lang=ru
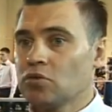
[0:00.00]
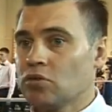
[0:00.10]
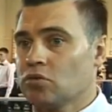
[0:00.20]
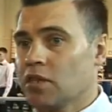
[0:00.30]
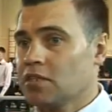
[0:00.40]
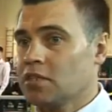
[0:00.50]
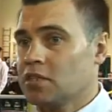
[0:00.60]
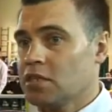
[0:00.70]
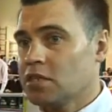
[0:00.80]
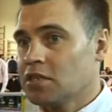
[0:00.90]
То есть у нас
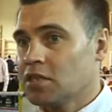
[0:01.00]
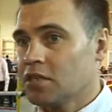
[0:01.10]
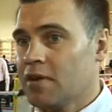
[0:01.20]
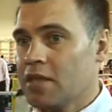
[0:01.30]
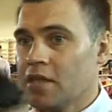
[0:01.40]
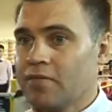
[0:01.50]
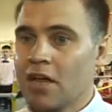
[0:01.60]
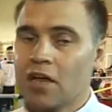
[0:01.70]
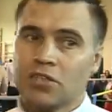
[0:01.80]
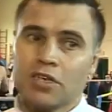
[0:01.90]
э, соревнования
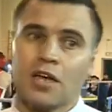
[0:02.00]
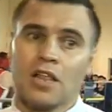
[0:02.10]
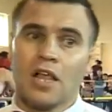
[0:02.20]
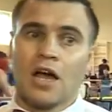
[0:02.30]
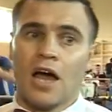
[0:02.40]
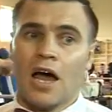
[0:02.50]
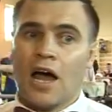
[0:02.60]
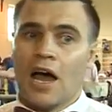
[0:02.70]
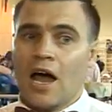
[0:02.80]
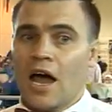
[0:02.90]
являются
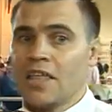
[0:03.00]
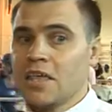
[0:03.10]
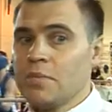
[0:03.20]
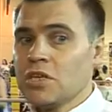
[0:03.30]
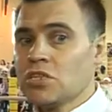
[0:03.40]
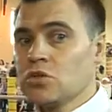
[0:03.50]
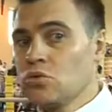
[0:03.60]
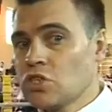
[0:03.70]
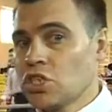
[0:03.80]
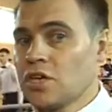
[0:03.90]
одними из
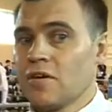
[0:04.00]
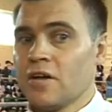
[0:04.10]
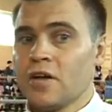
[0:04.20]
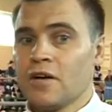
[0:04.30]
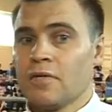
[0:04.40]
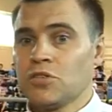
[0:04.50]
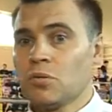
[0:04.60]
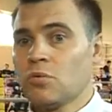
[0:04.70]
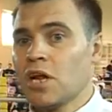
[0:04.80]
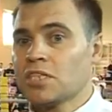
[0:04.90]
лучших э, во
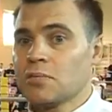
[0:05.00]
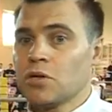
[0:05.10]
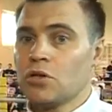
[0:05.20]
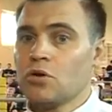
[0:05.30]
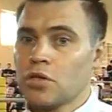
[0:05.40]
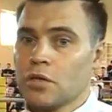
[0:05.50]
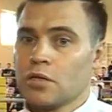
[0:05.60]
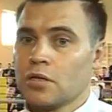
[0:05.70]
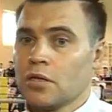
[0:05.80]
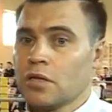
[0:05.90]
всем Уральском регионе.
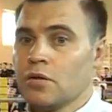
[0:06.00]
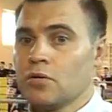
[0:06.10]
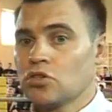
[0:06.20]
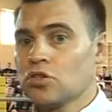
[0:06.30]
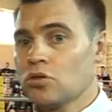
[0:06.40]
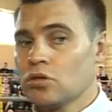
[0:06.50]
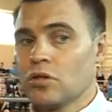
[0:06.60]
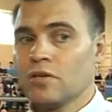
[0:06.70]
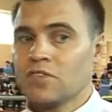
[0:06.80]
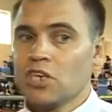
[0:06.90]
Не говорю, что
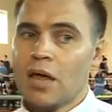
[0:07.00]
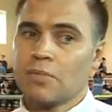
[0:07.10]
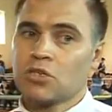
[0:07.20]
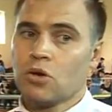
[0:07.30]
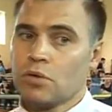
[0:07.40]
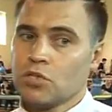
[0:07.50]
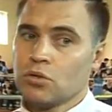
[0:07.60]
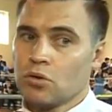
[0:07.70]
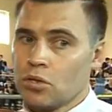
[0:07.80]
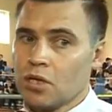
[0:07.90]
э, в Челябинской области,
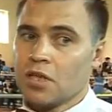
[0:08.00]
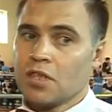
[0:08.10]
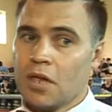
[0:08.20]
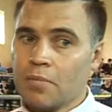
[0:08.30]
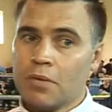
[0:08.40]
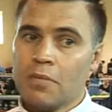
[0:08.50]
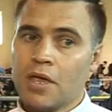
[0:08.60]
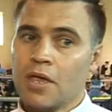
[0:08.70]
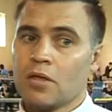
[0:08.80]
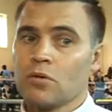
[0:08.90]
но тем не
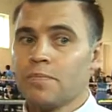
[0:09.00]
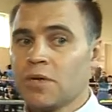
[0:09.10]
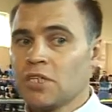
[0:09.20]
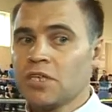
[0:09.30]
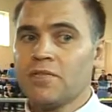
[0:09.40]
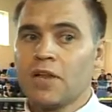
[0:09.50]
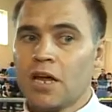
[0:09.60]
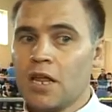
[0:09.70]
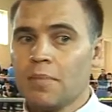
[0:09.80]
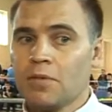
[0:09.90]
менее, призы
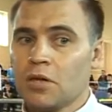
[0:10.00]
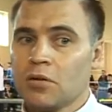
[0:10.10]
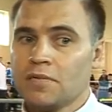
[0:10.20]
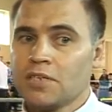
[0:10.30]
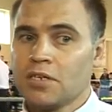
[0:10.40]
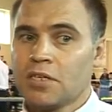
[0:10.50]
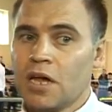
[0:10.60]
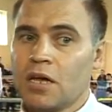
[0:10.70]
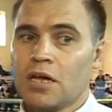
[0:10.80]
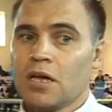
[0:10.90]
великолепные у нас
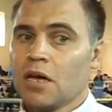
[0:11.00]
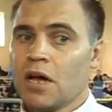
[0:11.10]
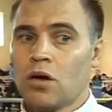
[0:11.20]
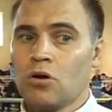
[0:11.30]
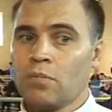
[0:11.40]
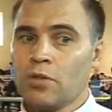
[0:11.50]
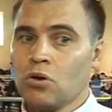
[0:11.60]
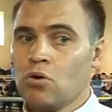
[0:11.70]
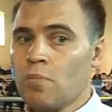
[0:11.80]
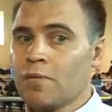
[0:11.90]
всегда. Э,
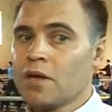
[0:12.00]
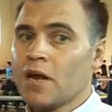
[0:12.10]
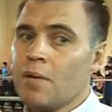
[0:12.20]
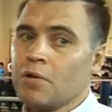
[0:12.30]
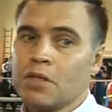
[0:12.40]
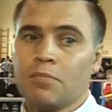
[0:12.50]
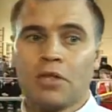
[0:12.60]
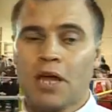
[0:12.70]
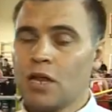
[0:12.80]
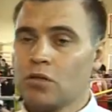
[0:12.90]
огромные кубки, грамоты,
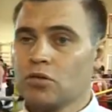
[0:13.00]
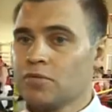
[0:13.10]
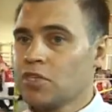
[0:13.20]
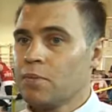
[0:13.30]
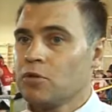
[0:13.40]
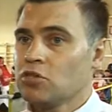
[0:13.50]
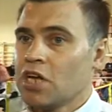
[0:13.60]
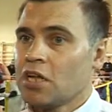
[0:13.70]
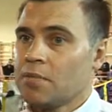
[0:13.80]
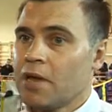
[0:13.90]
медали, то есть
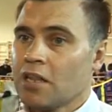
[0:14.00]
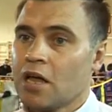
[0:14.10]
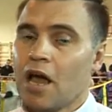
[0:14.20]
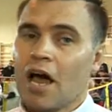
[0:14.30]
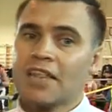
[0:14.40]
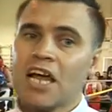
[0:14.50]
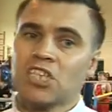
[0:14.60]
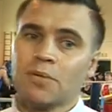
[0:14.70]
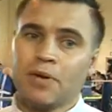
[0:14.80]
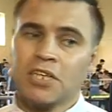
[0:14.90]
получают ребята. А
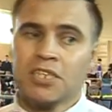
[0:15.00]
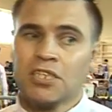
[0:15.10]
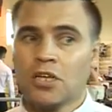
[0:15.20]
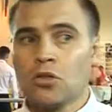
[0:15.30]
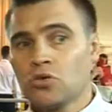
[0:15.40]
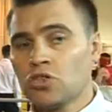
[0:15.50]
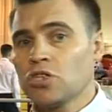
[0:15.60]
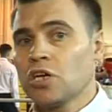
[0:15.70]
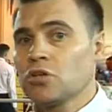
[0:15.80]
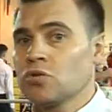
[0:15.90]
также призы за
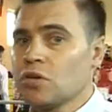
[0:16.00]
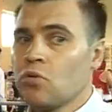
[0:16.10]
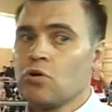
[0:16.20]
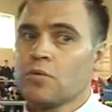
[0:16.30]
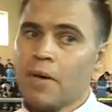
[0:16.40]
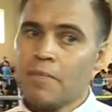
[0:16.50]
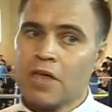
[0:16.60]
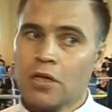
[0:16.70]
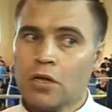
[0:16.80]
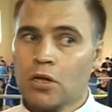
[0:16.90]
лучшую технику, за волю к
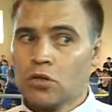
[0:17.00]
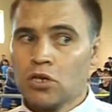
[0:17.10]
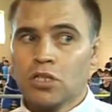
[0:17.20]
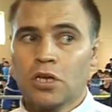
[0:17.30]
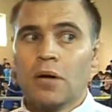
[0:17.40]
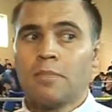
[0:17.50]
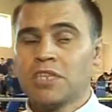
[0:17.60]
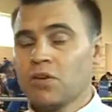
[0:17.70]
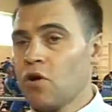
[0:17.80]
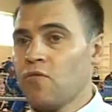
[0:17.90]
победе. То есть
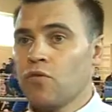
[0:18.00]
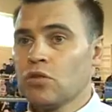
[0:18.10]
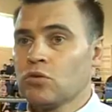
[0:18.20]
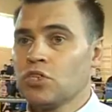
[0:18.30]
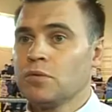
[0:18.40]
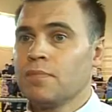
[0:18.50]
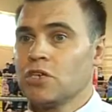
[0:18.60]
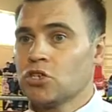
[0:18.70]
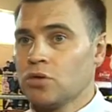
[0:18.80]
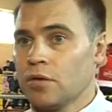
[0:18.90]
призовой фонд очень
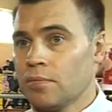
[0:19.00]
большой.